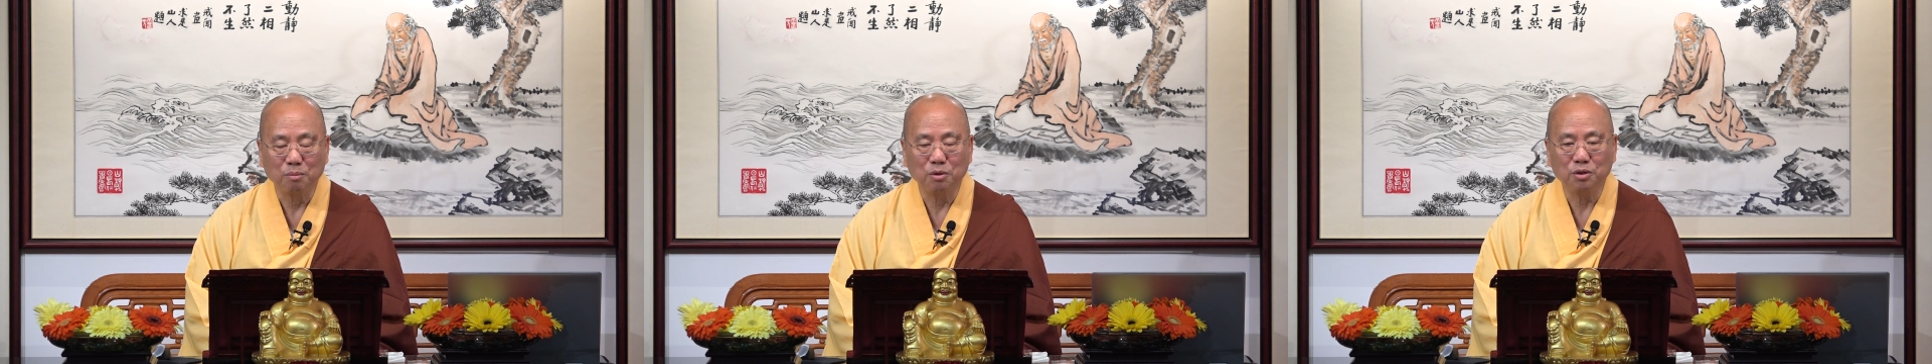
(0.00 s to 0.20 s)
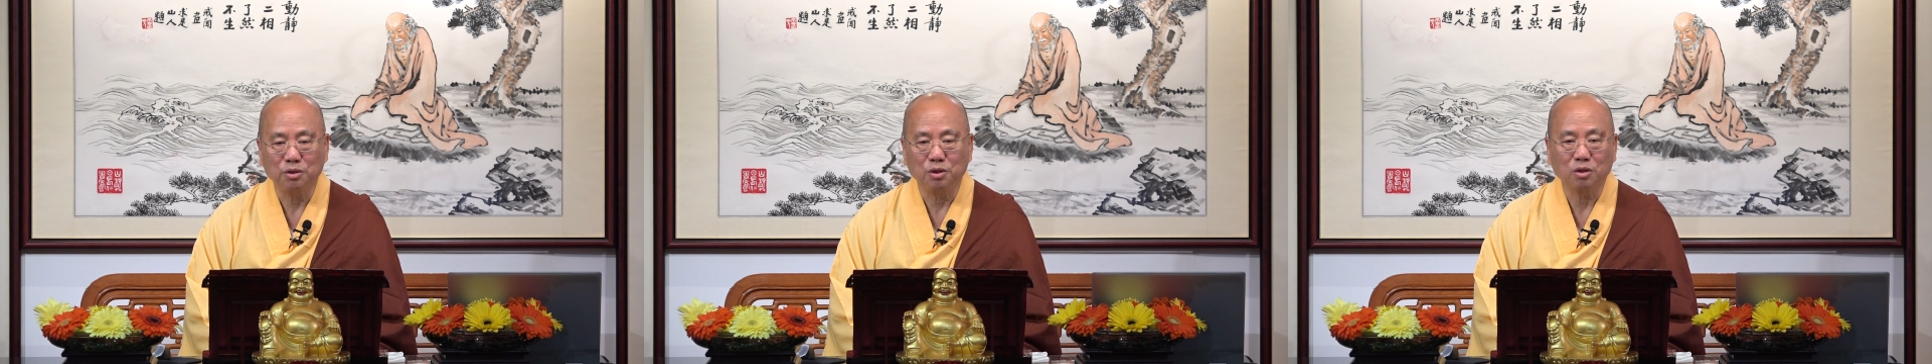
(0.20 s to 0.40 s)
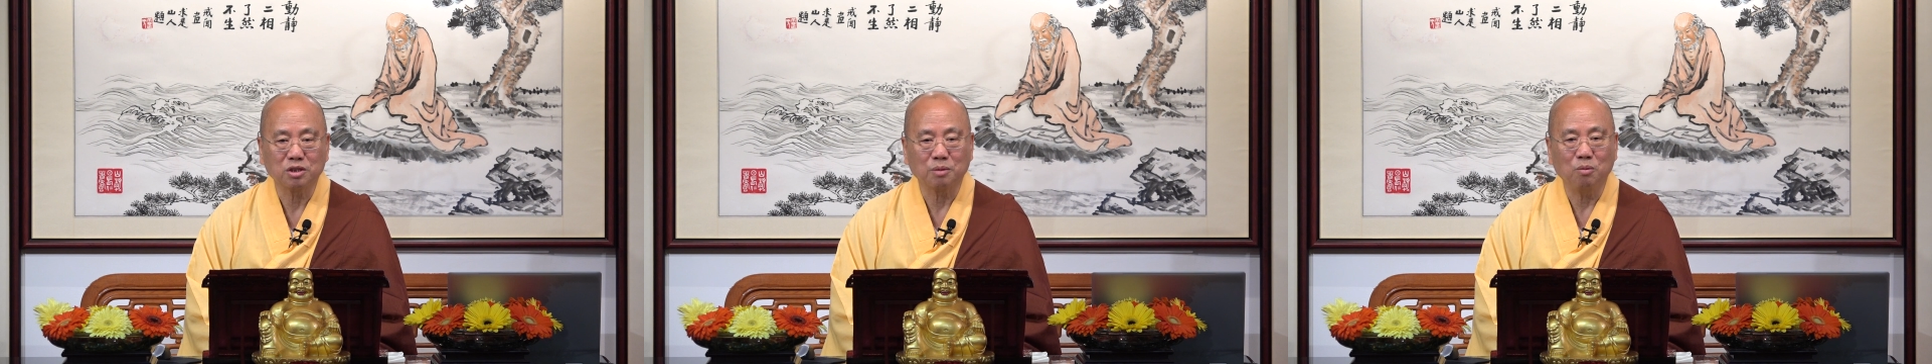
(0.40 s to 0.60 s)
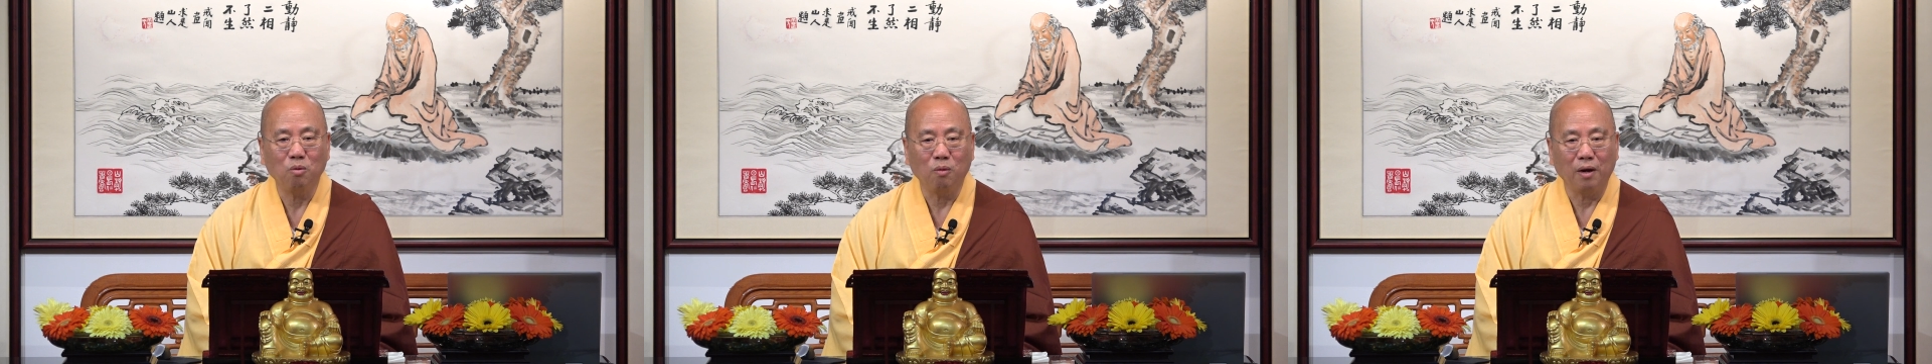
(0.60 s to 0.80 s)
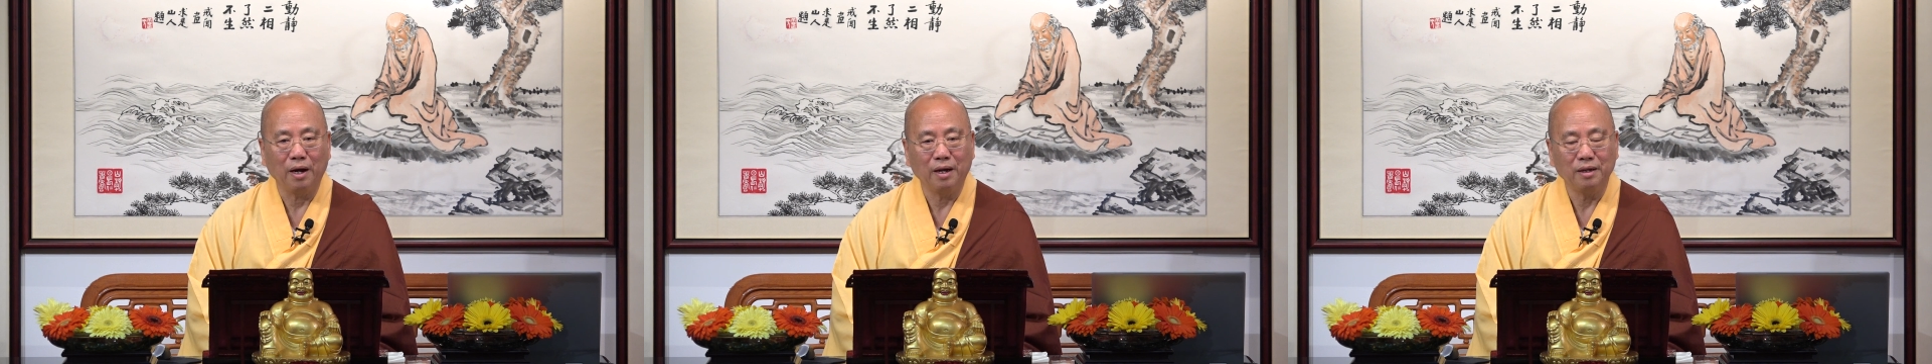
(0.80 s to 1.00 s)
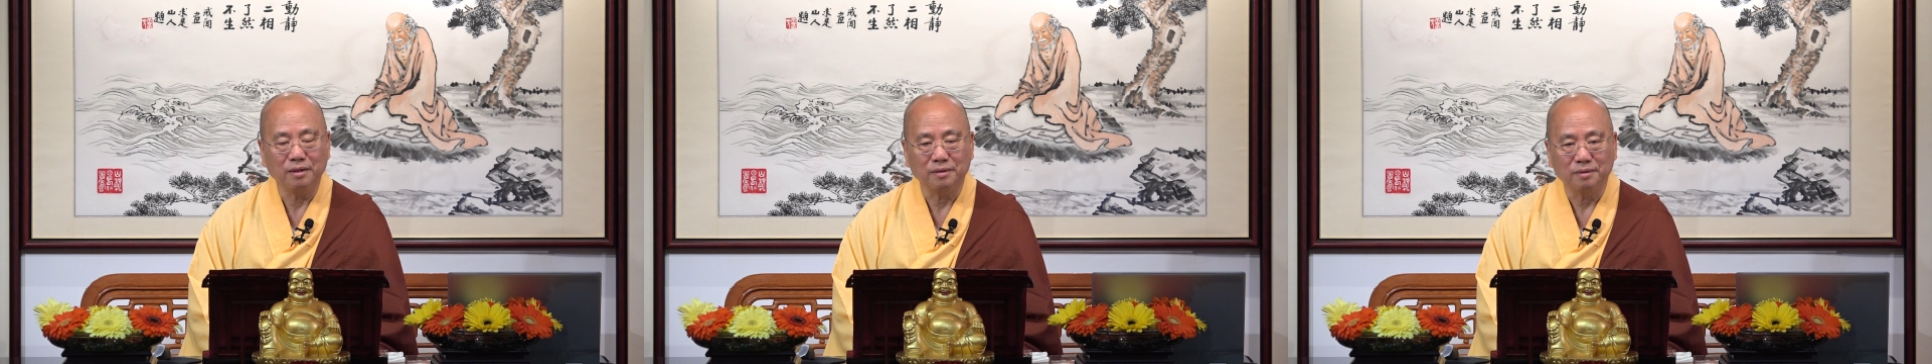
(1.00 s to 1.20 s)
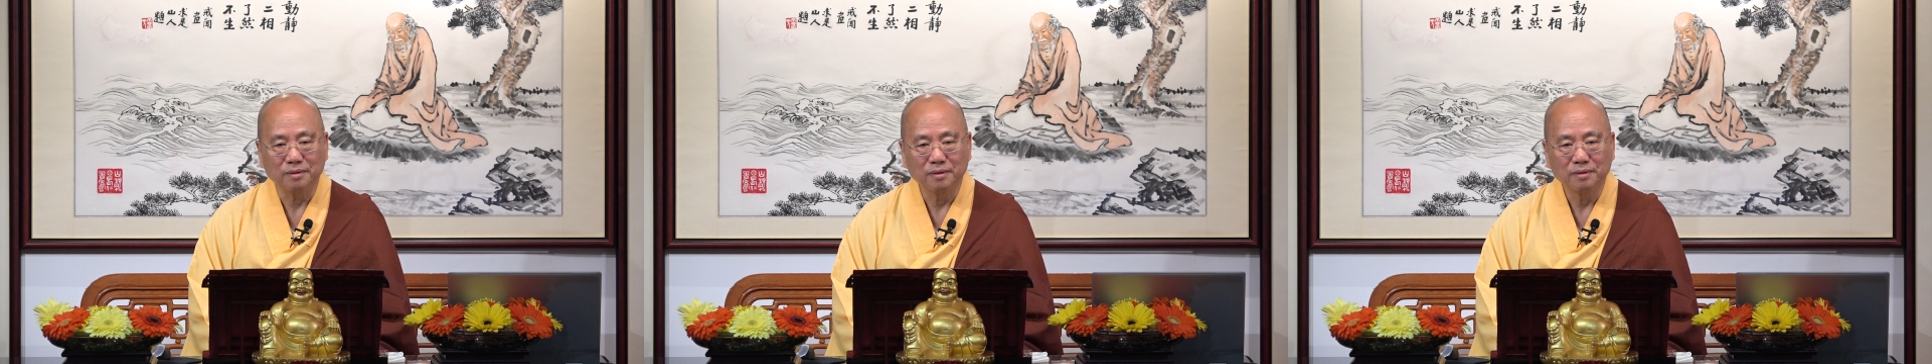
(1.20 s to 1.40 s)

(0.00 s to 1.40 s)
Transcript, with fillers: 么旅游？怎么玩？